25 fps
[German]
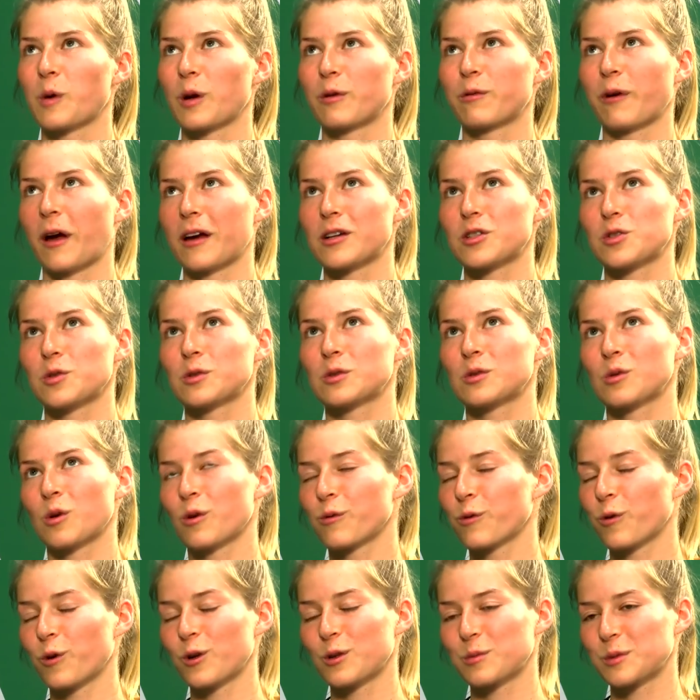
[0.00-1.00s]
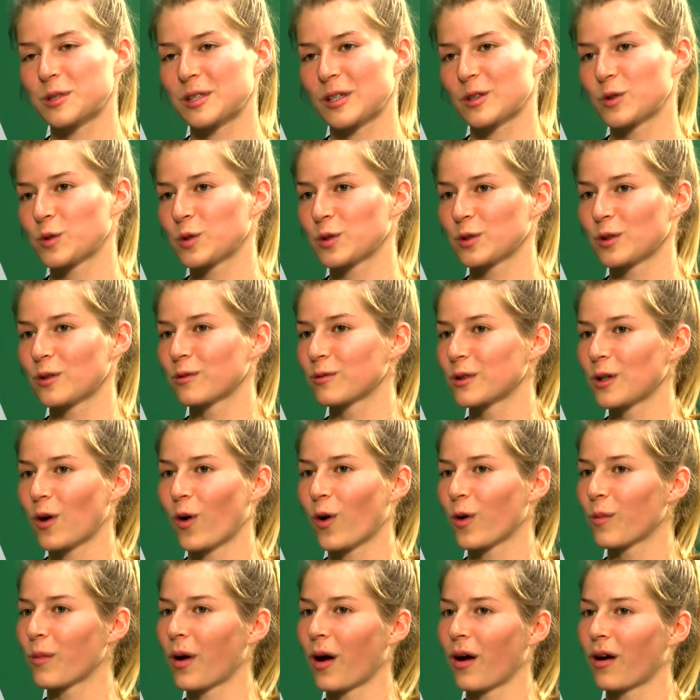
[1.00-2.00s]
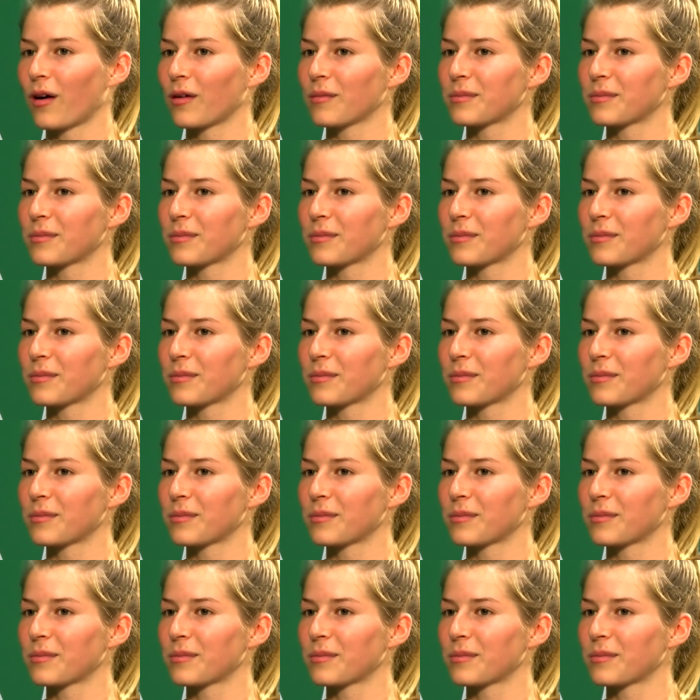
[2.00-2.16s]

ein Freistoßtor freue ich mich natürlich irgendwie auch immer